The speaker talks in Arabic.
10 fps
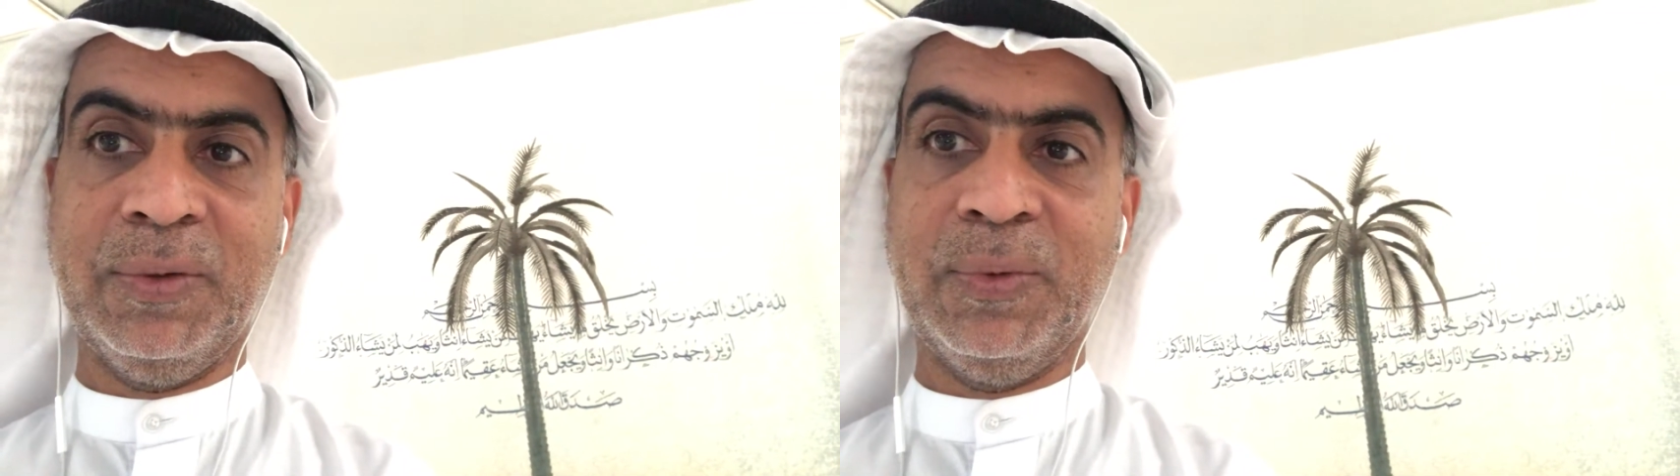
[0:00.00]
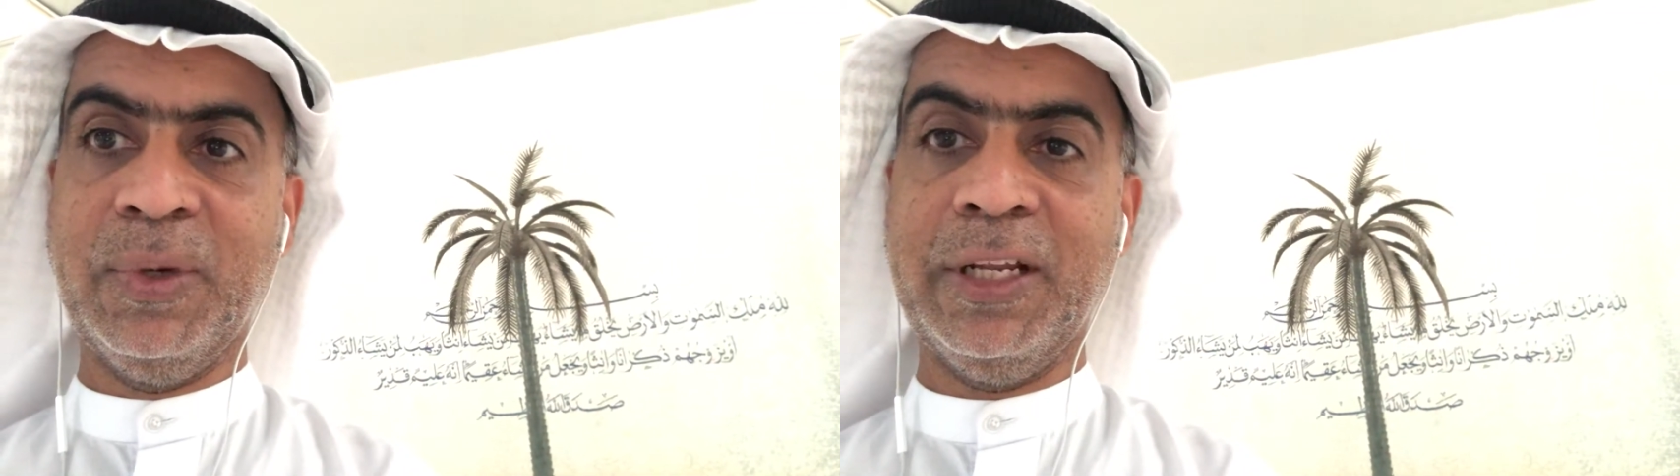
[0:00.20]

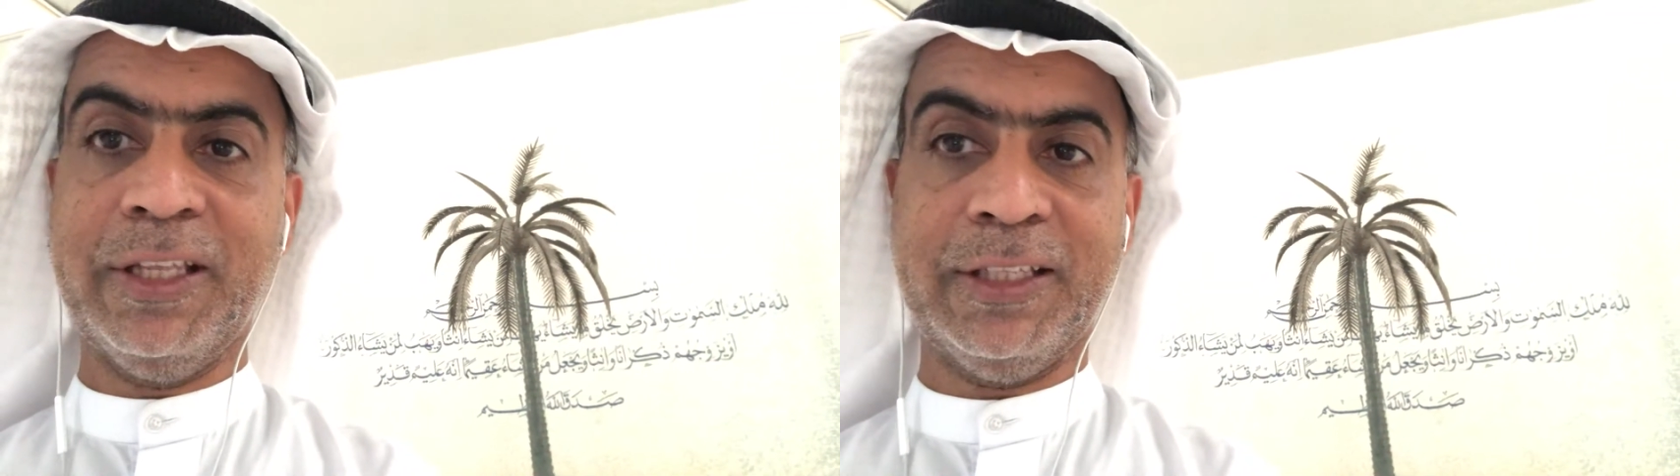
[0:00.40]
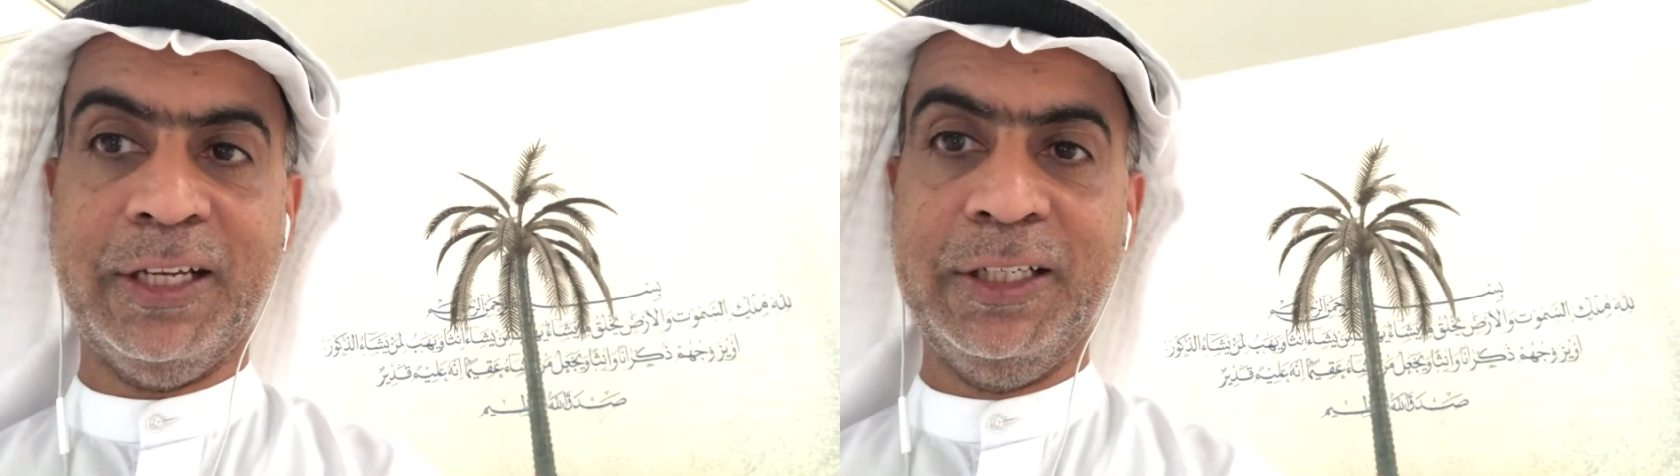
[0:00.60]
ولا
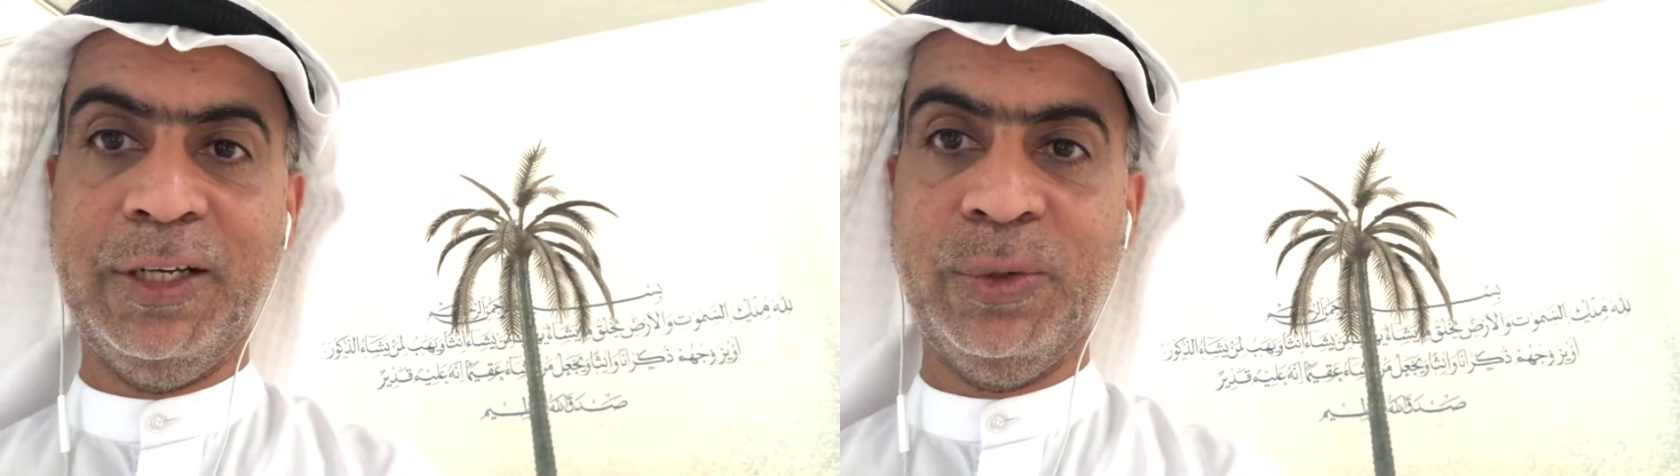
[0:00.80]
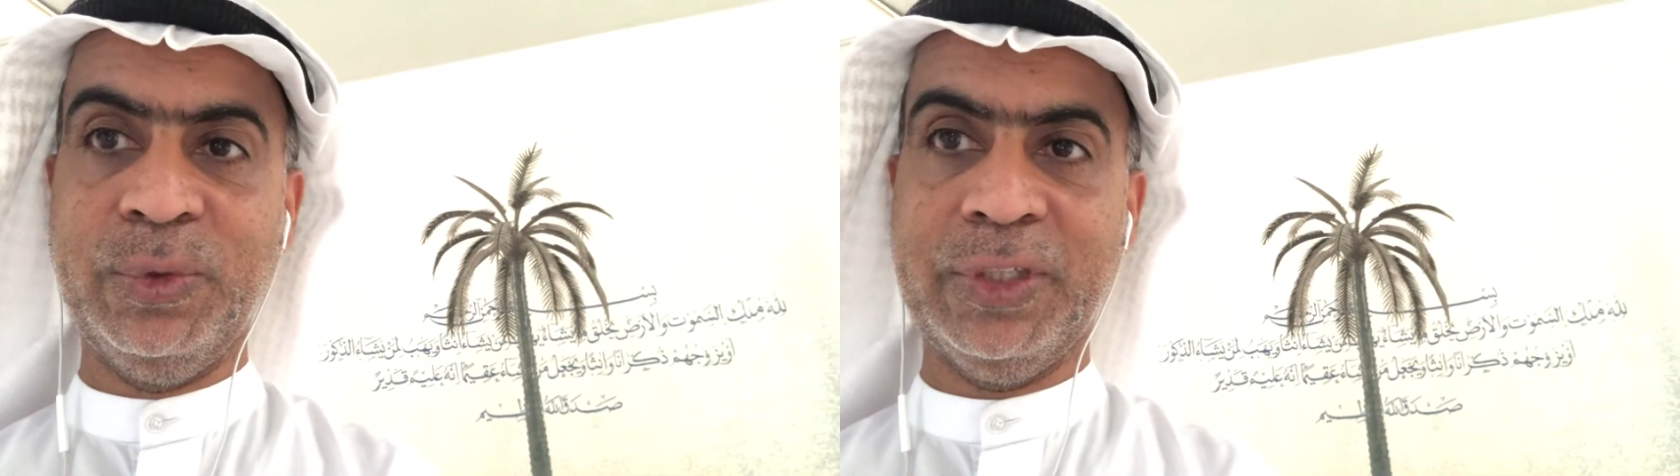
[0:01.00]
تعني
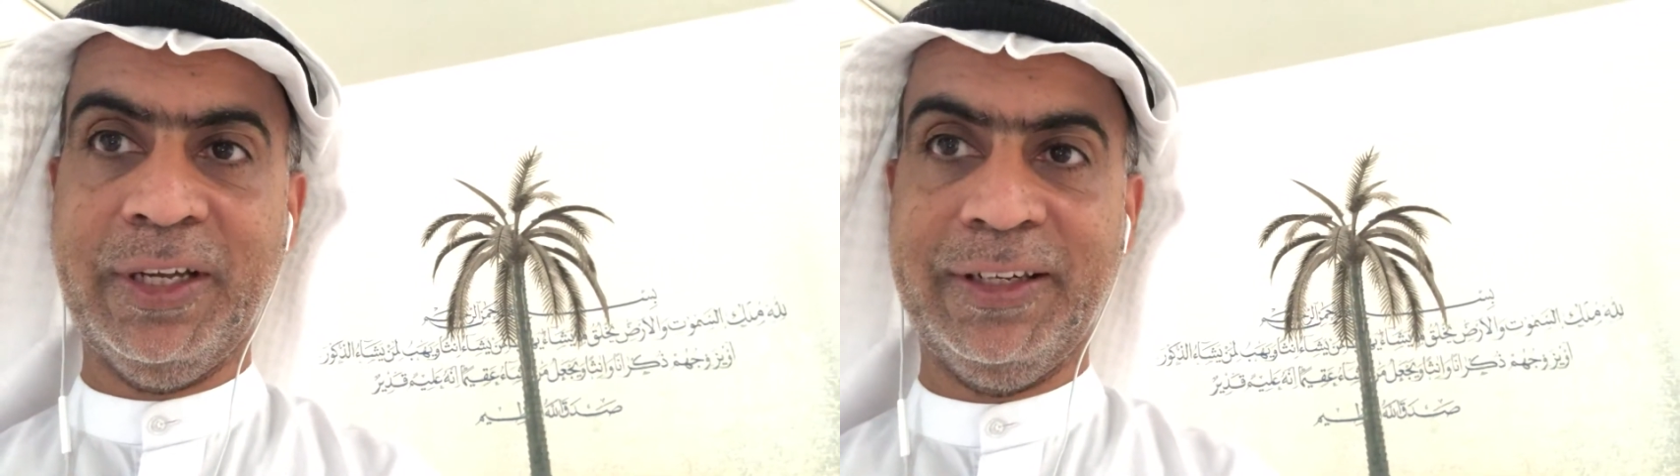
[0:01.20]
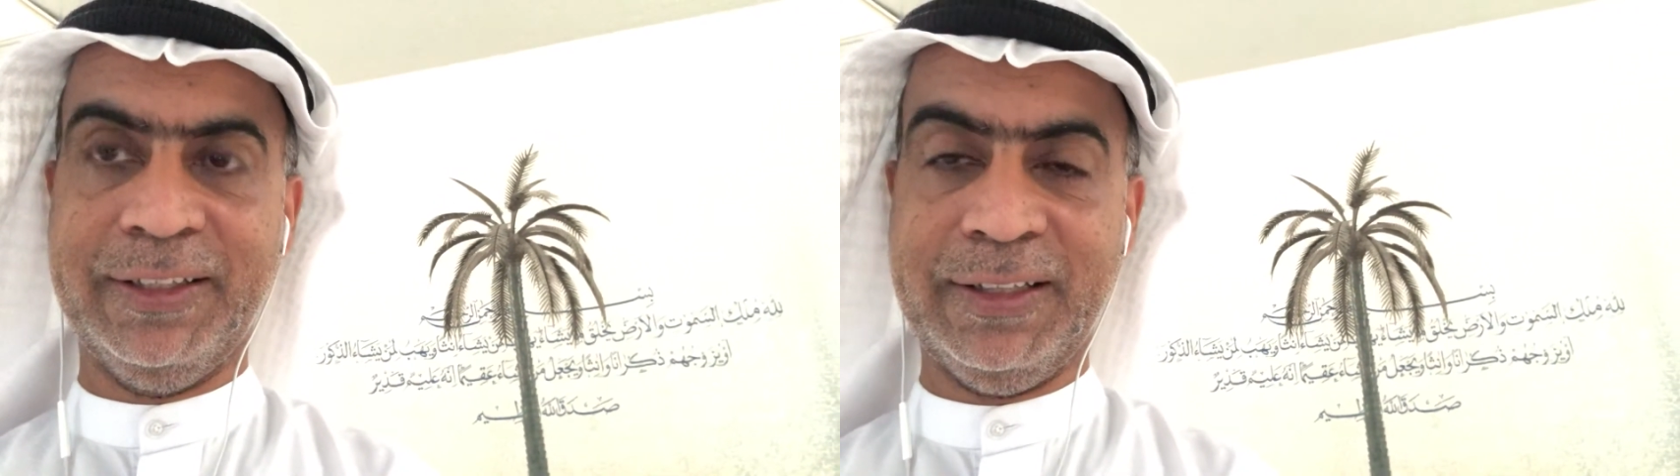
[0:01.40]
له
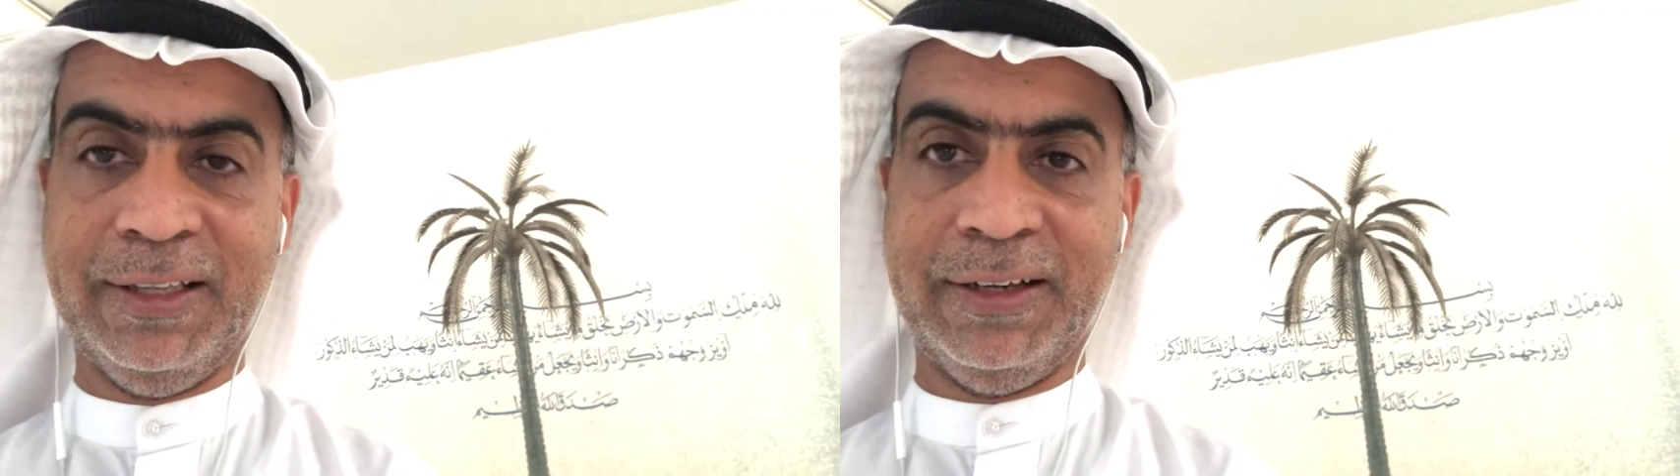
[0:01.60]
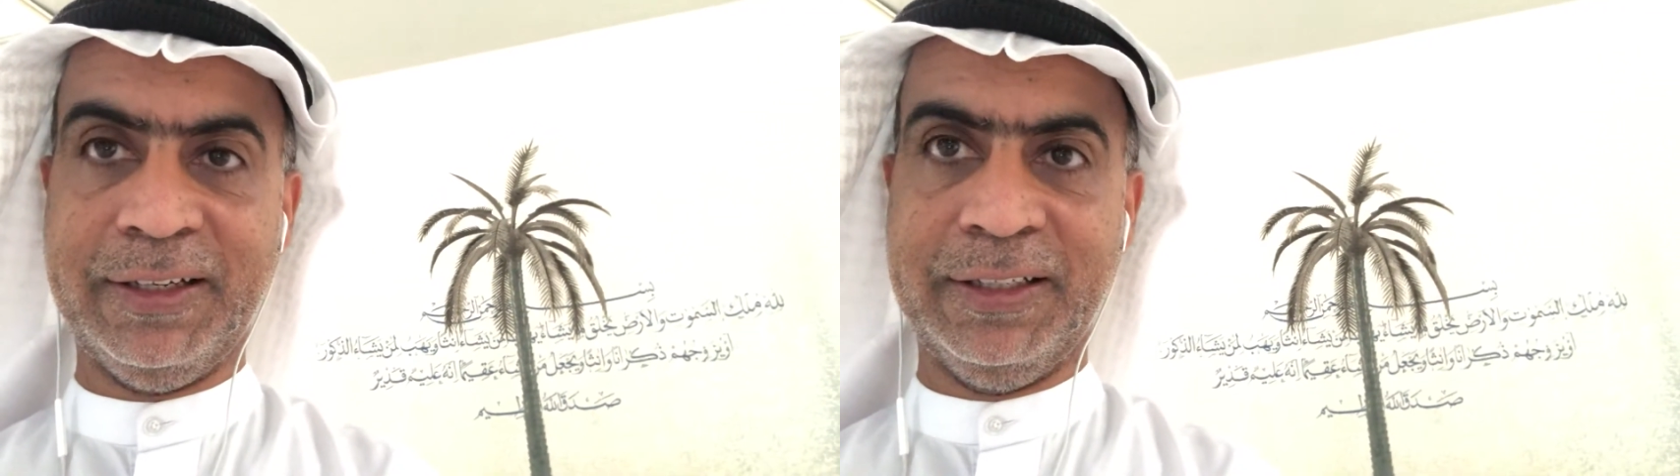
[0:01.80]
شيئا
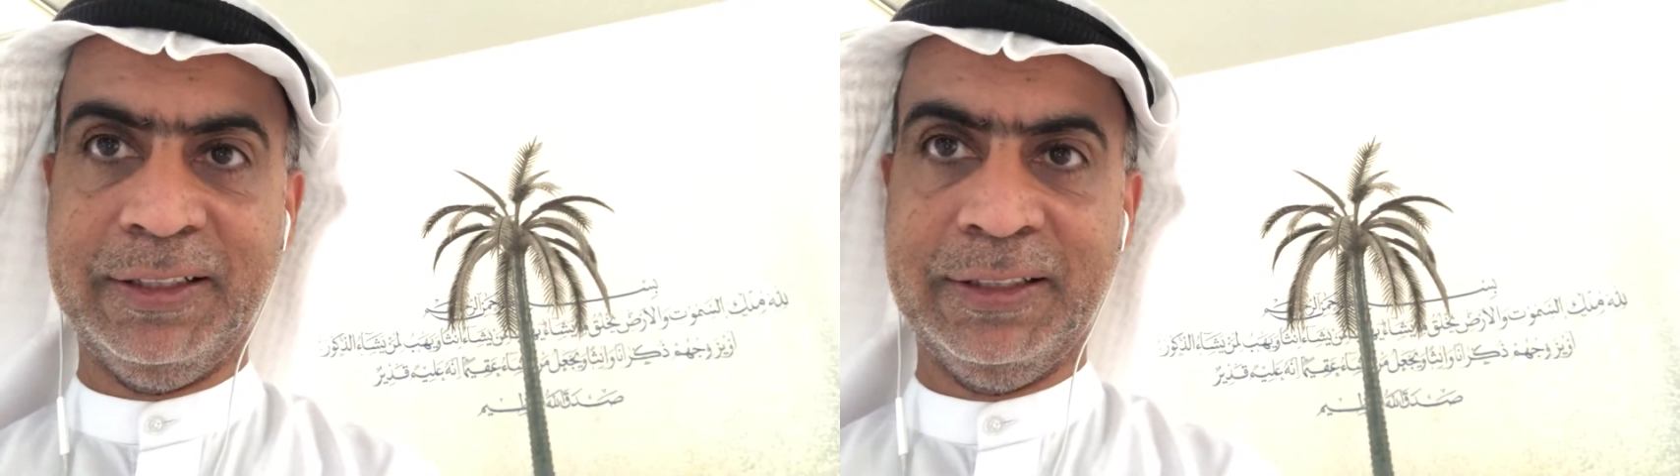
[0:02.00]
إطلاقا